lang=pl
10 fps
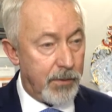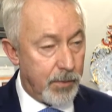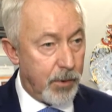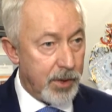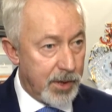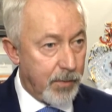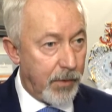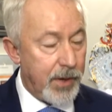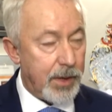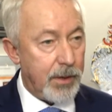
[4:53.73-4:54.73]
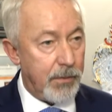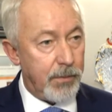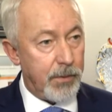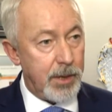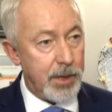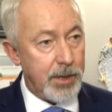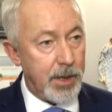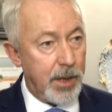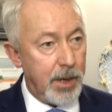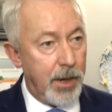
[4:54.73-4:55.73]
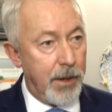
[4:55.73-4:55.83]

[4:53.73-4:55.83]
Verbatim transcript: wspólnie z powiatem, w ulicy